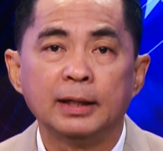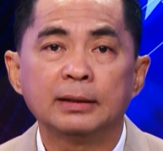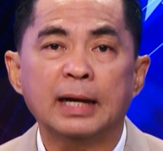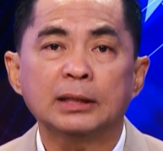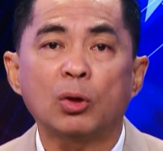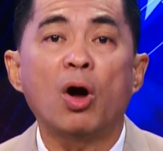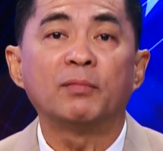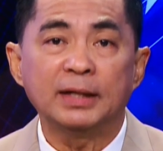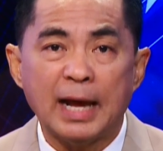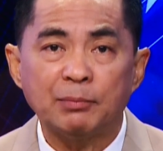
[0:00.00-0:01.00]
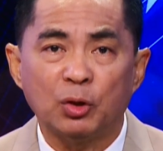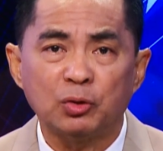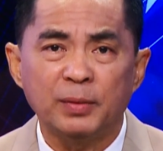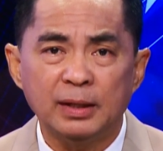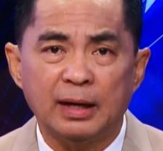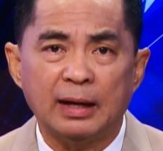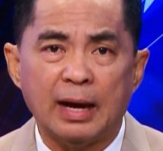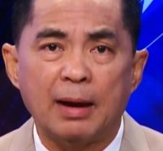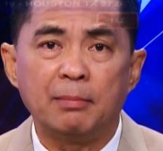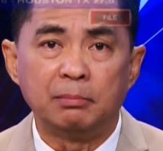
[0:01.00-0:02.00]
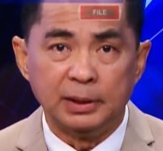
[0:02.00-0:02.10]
hiện nay toàn Việt Nam họ cho biết rằng là